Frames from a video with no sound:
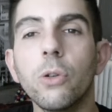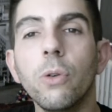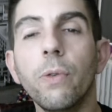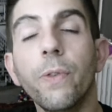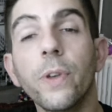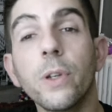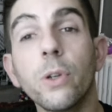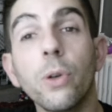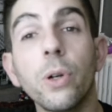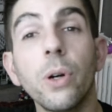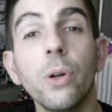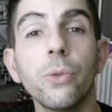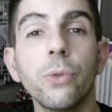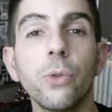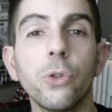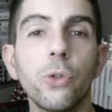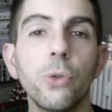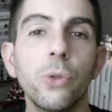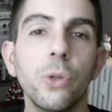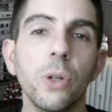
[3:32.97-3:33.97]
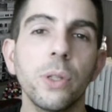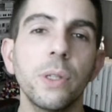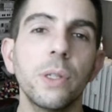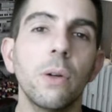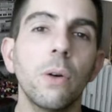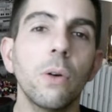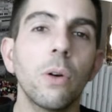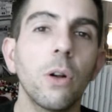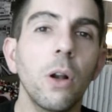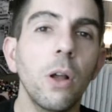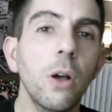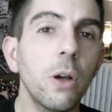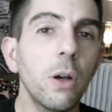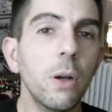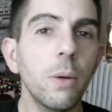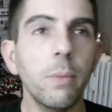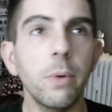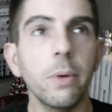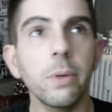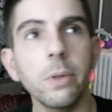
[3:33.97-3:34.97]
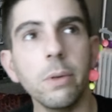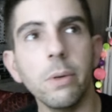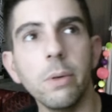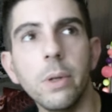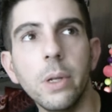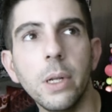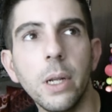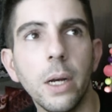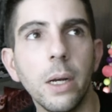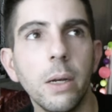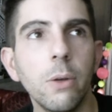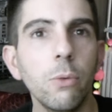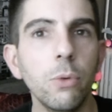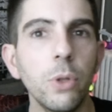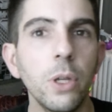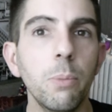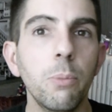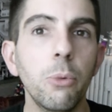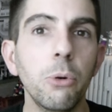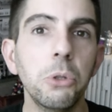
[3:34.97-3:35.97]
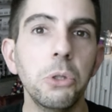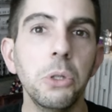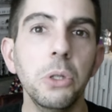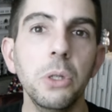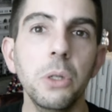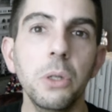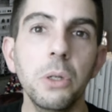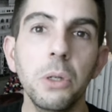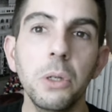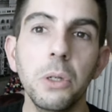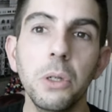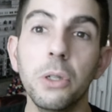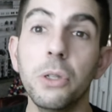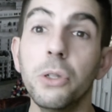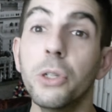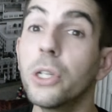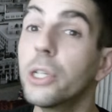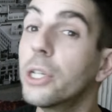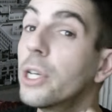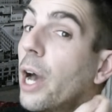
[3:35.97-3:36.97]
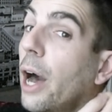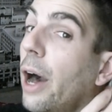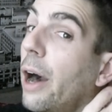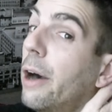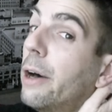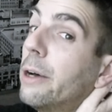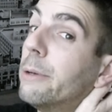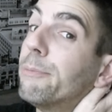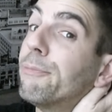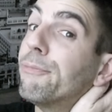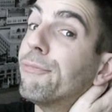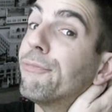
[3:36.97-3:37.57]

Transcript: je le fais que quand je suis sorti en club, qu'il a eu des petits écarts.